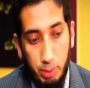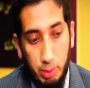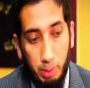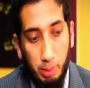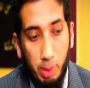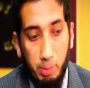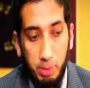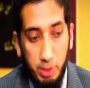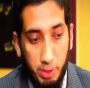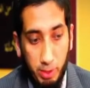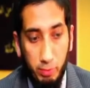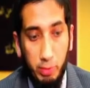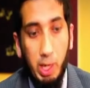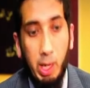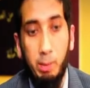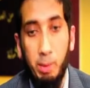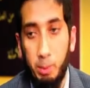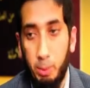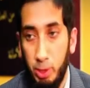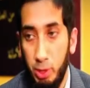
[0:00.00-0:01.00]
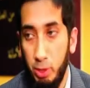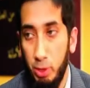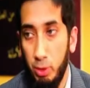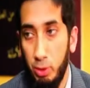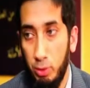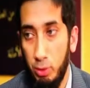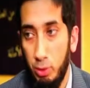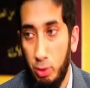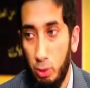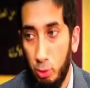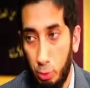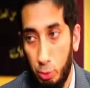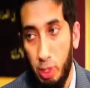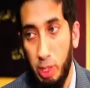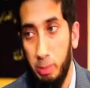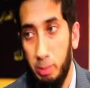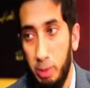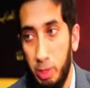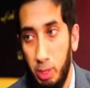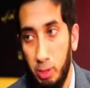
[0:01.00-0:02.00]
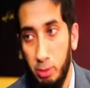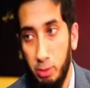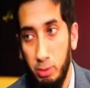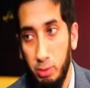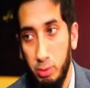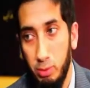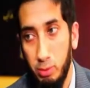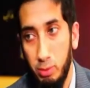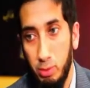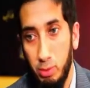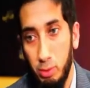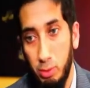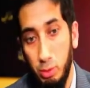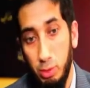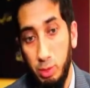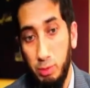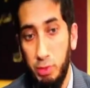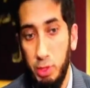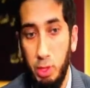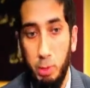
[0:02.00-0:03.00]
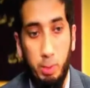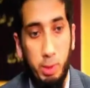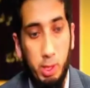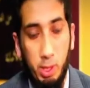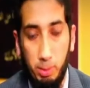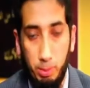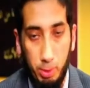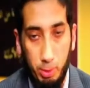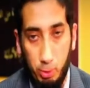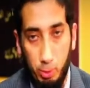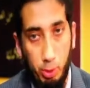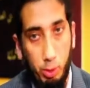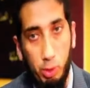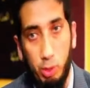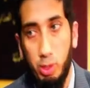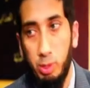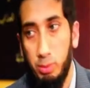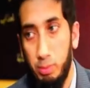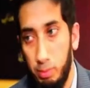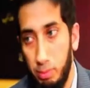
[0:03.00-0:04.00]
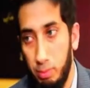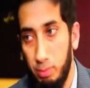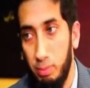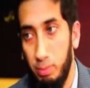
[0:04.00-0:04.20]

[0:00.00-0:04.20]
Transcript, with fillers: जब आपने सिर्फ ग्रामर पढ़ी हो और कुरान पढ़ा हो तो तफसीर पढ़ना बिल्कुल ही और